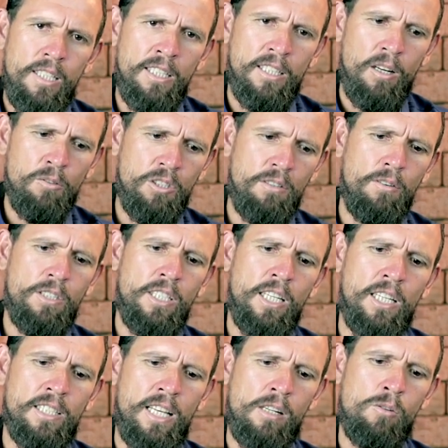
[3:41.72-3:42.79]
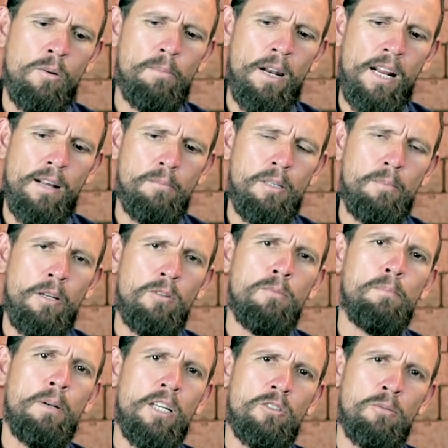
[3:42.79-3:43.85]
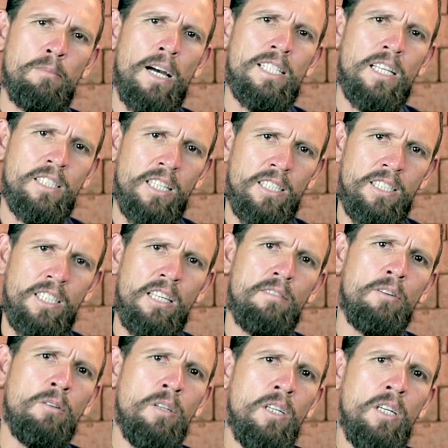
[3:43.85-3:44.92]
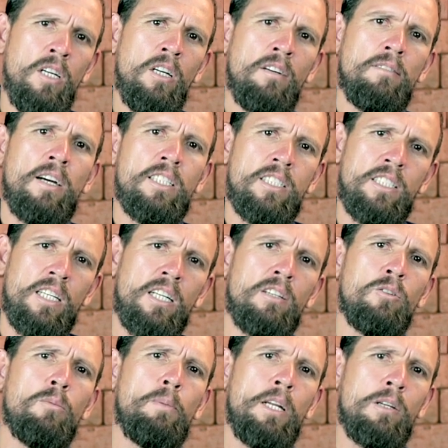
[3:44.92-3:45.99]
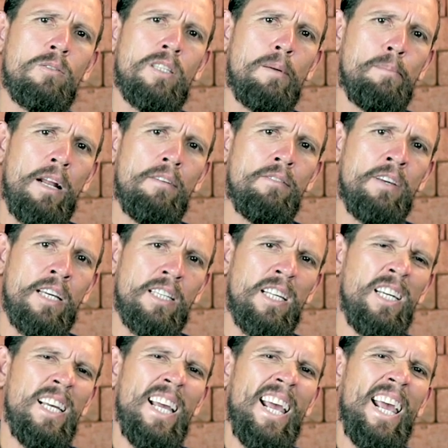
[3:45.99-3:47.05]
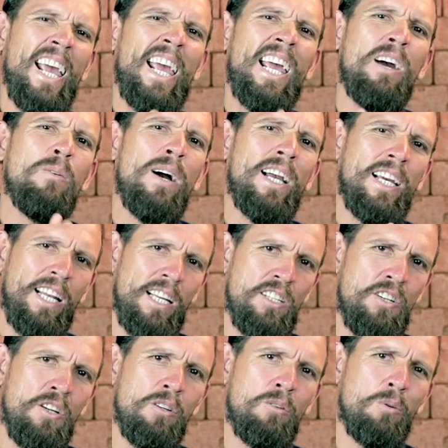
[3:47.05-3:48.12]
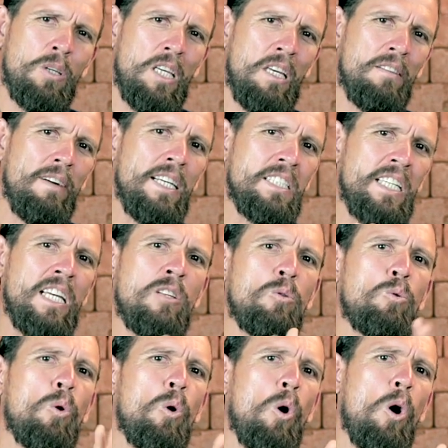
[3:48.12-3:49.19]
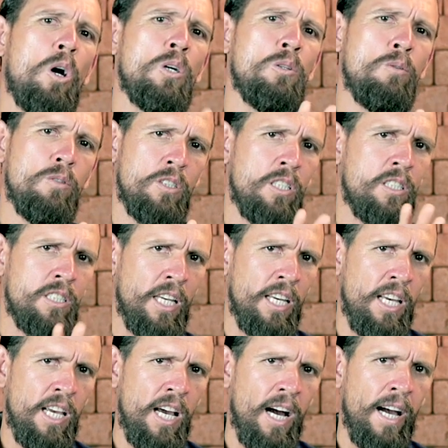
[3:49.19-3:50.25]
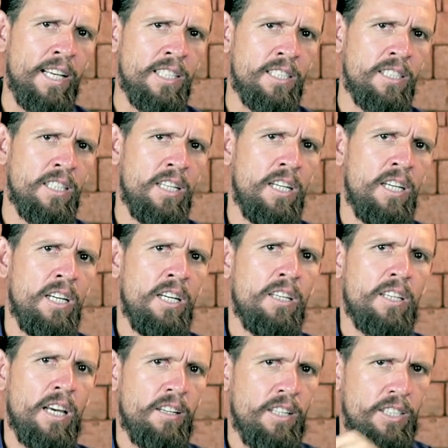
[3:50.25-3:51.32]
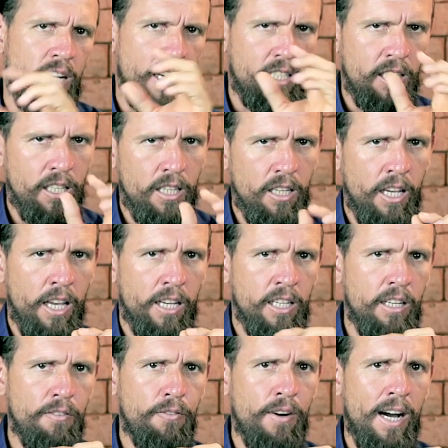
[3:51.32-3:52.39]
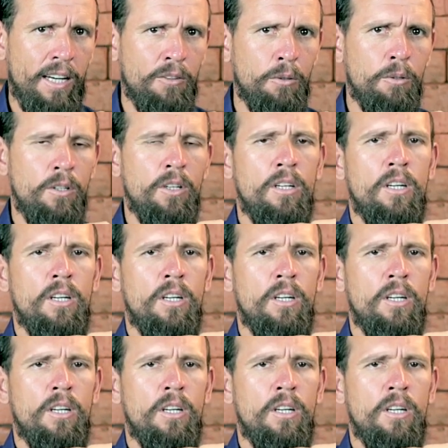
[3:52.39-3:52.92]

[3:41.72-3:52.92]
Então, se você quiser comprar a Bíblia num preço mais acessível, vai ser no período da pré-venda. Eu acredito que vai ser em torno de 100 reais. Quero deixar aqui é, grifado.